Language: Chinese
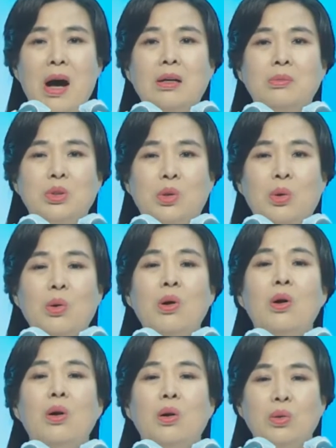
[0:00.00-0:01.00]
每时
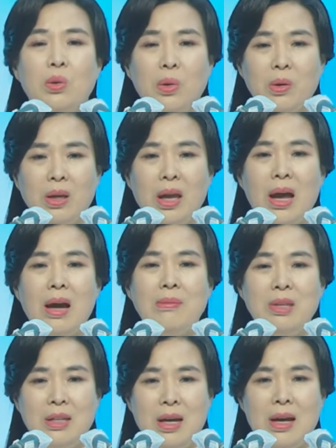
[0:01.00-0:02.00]
每刻都要心
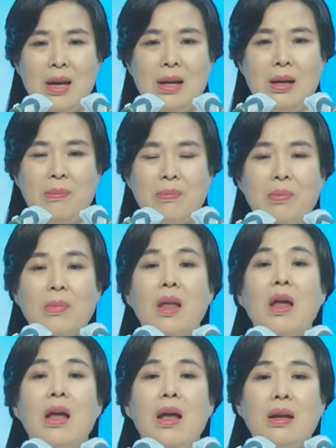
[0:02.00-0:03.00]
怀恳切的愿
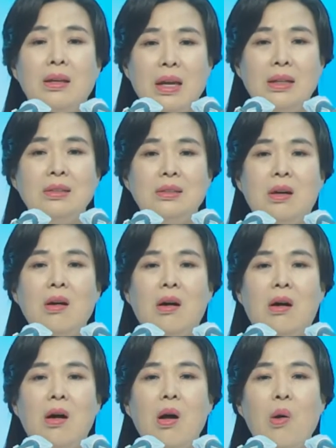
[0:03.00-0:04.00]
望，做出努
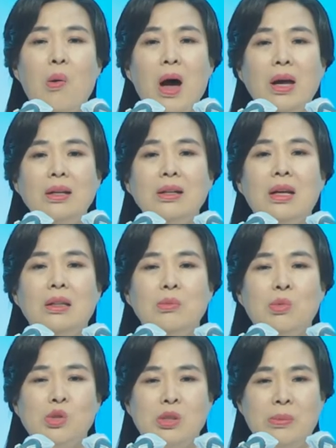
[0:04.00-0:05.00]
力。
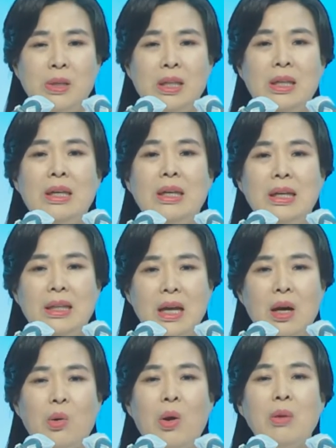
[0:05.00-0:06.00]
比
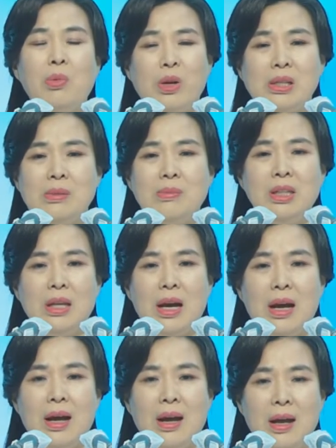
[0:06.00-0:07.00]
如，
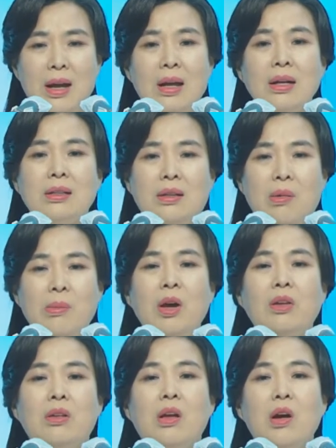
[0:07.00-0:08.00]
你很爱
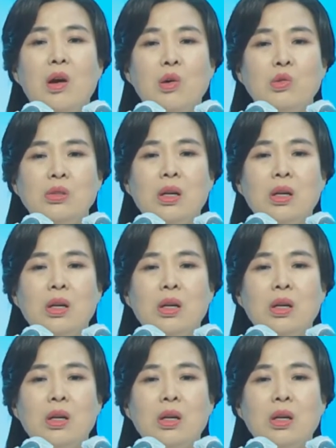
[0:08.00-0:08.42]
生气。